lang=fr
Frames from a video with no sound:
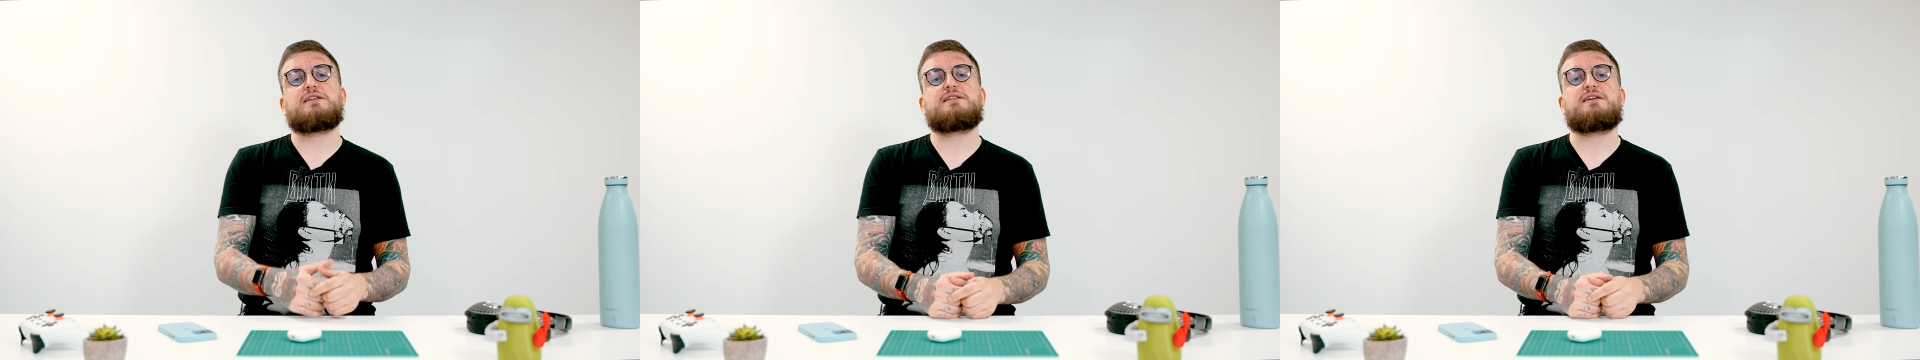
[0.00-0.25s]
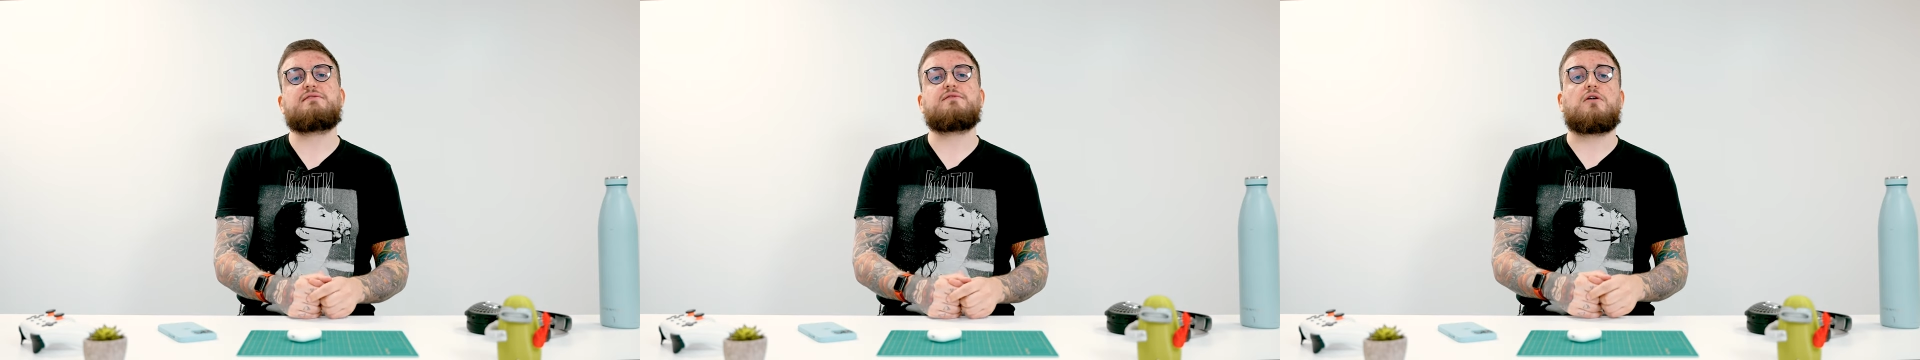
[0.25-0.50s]

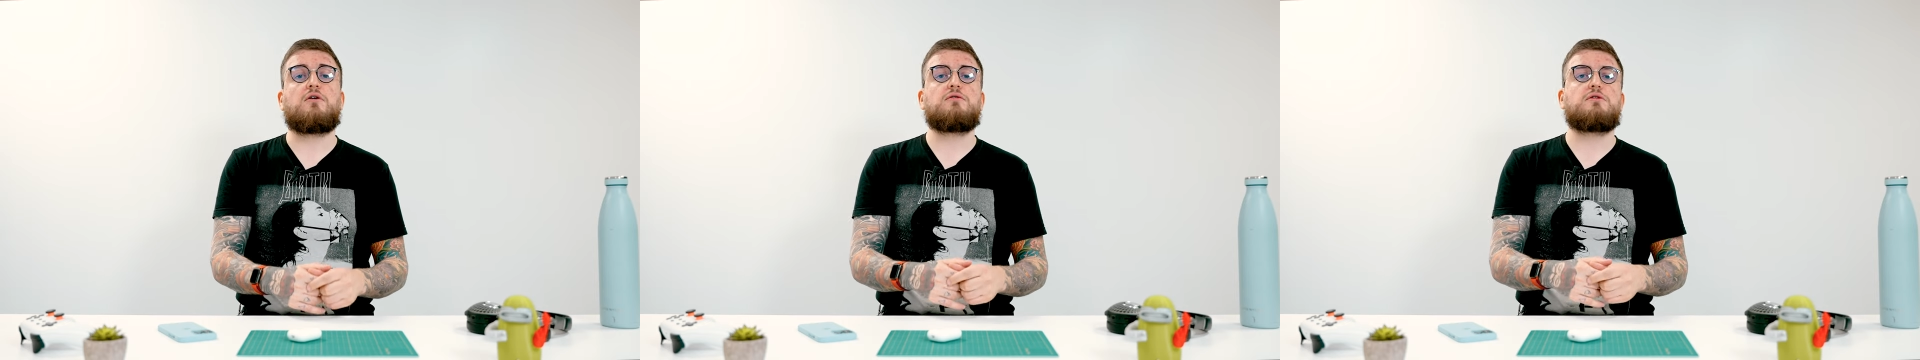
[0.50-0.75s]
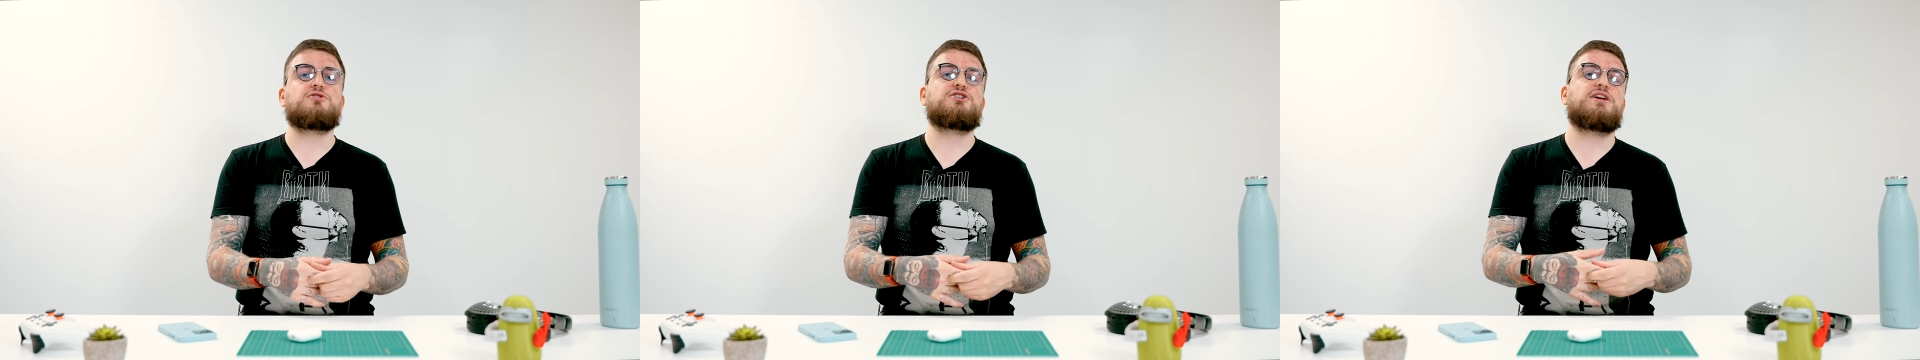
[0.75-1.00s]
active
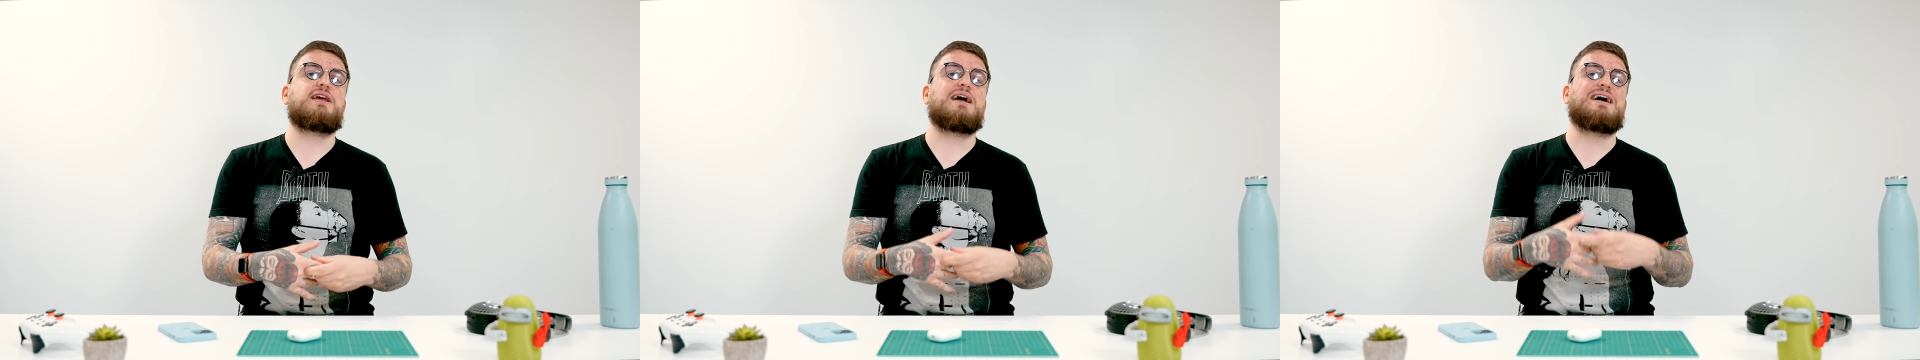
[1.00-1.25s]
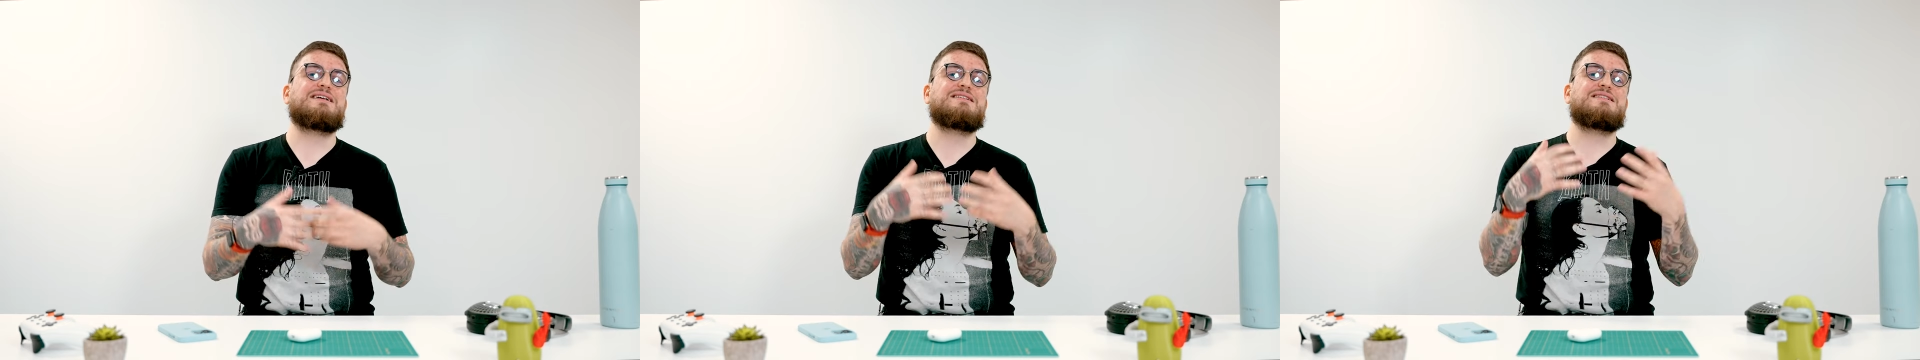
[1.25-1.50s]
enclenchée
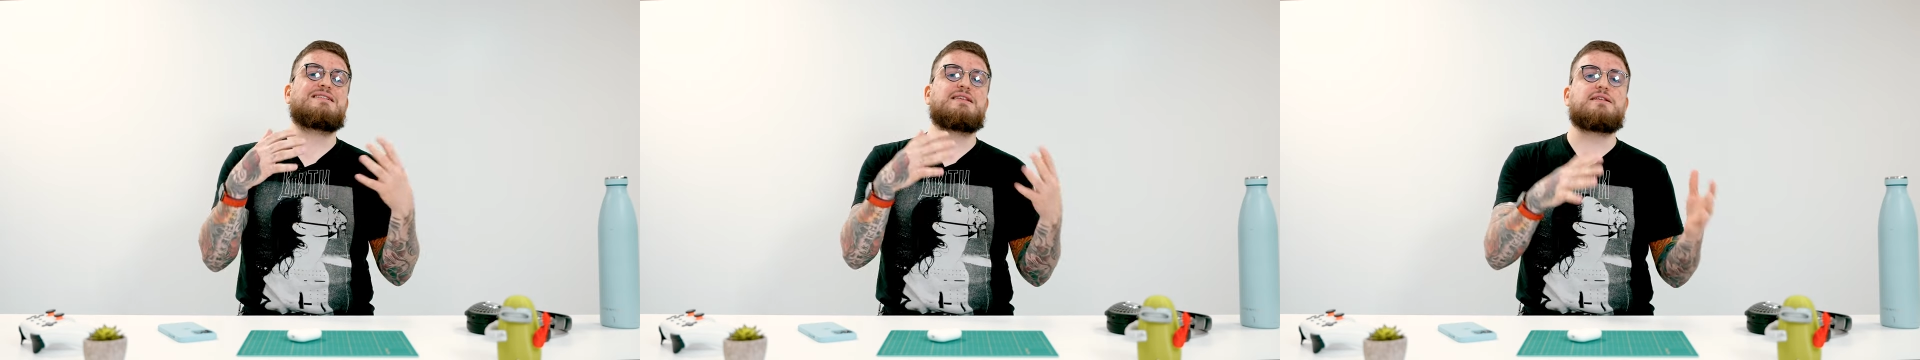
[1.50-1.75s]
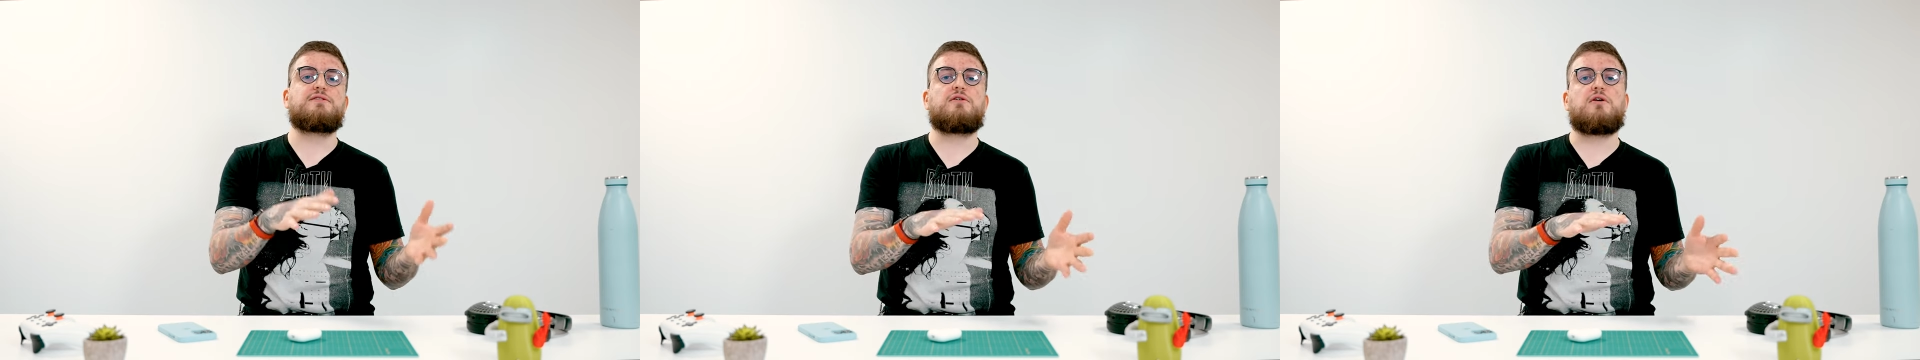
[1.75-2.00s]
à
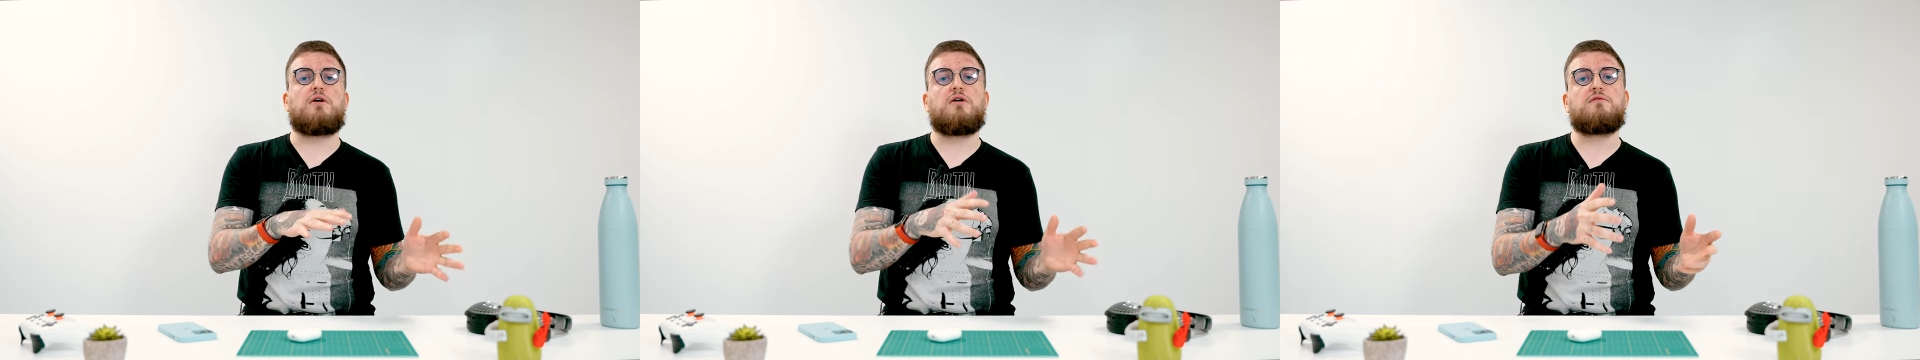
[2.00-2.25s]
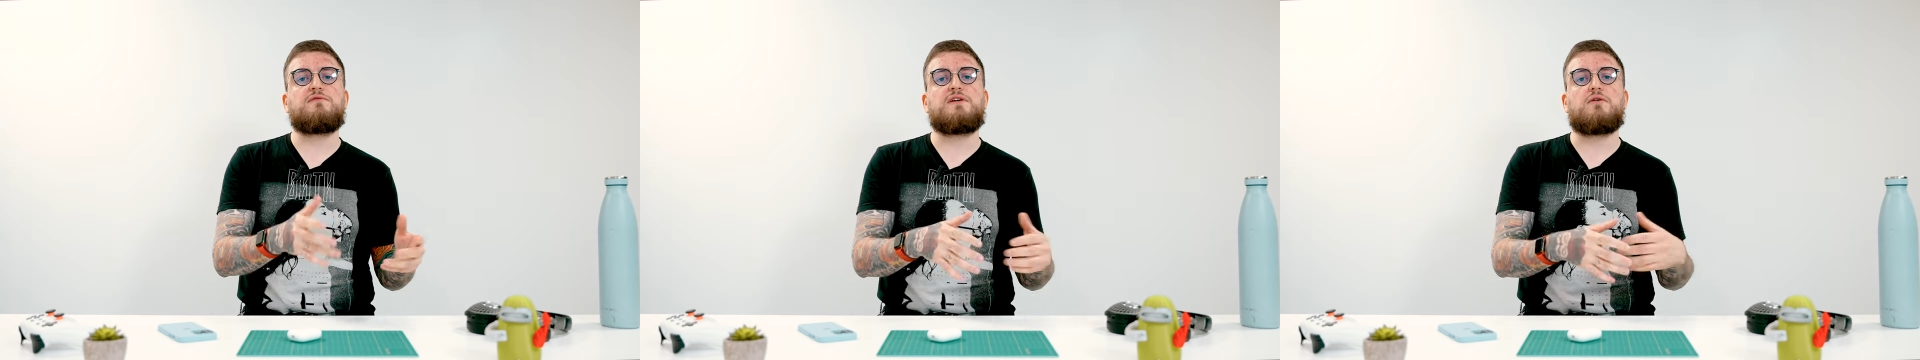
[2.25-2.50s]
6h
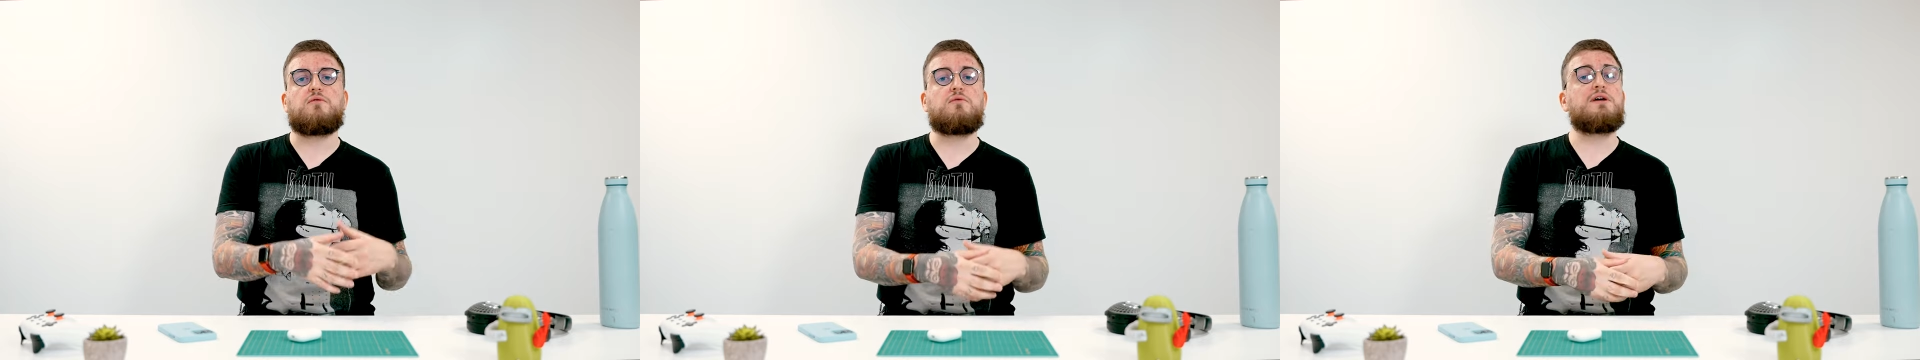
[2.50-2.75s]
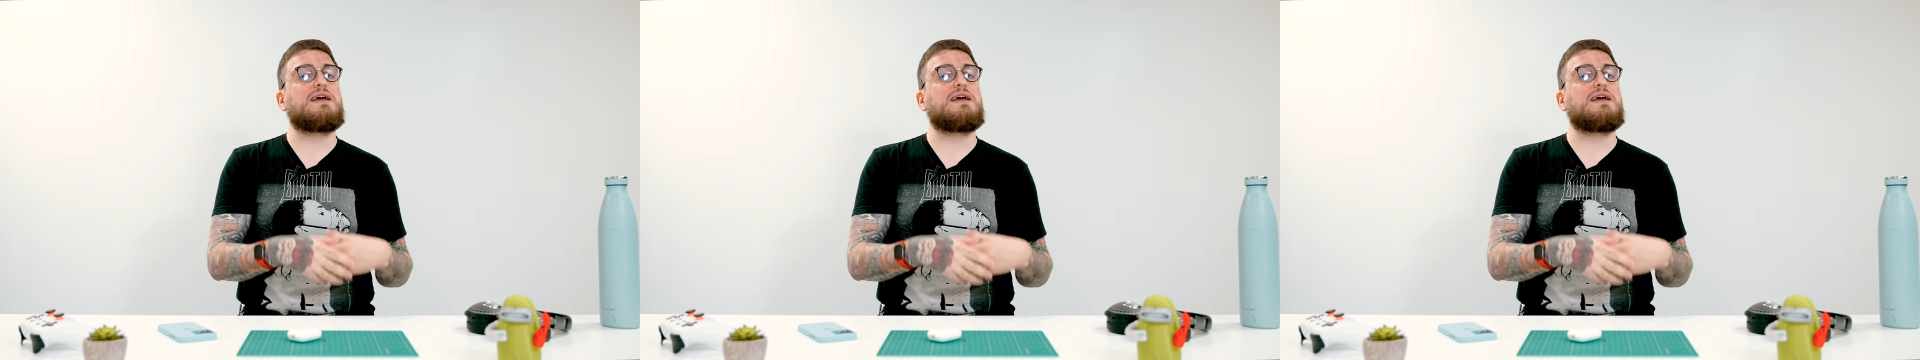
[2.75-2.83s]
environ